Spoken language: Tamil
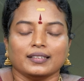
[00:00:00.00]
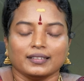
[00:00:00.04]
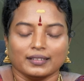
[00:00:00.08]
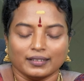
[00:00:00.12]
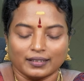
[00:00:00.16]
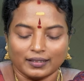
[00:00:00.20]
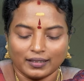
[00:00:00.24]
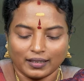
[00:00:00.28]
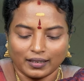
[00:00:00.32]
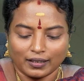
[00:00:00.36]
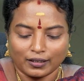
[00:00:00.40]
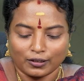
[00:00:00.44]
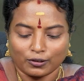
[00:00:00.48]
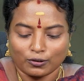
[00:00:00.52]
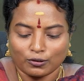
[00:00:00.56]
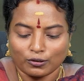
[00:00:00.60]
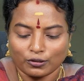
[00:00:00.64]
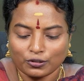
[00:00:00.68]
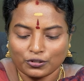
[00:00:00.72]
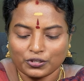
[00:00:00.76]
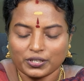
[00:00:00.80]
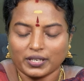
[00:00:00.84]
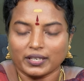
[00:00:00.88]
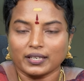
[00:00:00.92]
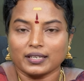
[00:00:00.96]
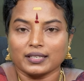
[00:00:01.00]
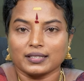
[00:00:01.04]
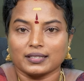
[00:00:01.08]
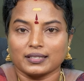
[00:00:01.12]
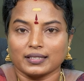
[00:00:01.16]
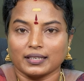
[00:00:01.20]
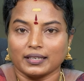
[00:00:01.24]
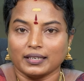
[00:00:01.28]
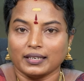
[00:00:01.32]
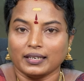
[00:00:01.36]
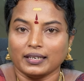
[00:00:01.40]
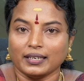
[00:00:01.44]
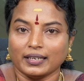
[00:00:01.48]
இந்த கோச்சார
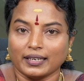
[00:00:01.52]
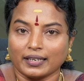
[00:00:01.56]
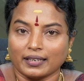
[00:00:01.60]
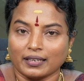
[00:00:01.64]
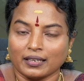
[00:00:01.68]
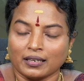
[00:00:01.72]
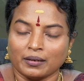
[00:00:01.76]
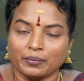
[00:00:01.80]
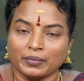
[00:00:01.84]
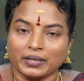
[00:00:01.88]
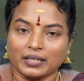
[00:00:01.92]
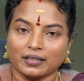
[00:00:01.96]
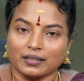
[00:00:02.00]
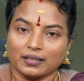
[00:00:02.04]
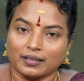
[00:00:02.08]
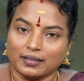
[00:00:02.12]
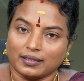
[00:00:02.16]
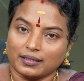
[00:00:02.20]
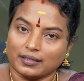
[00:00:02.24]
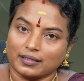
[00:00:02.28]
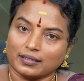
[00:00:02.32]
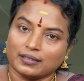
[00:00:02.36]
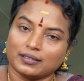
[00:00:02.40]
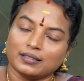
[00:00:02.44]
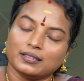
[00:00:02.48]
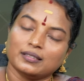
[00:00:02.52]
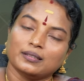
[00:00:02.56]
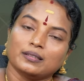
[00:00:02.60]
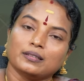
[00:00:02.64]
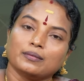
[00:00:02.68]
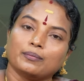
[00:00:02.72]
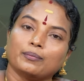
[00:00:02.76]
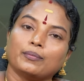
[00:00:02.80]
சனி எட்டாம் இடத்துல இருந்து